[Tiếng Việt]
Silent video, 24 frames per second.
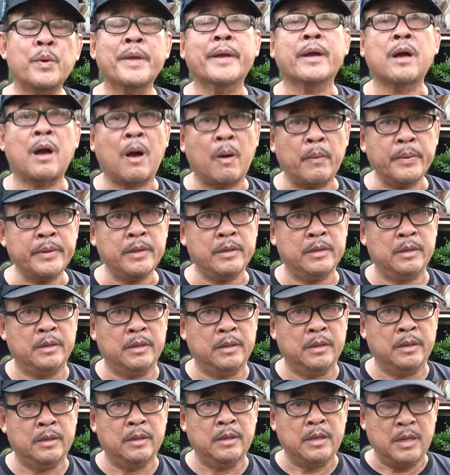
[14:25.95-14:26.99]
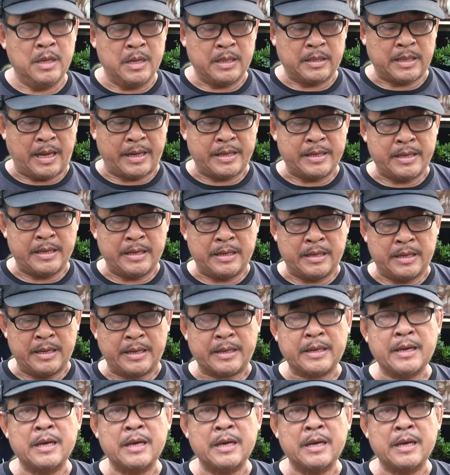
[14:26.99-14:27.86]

nguyên khối tại vì à,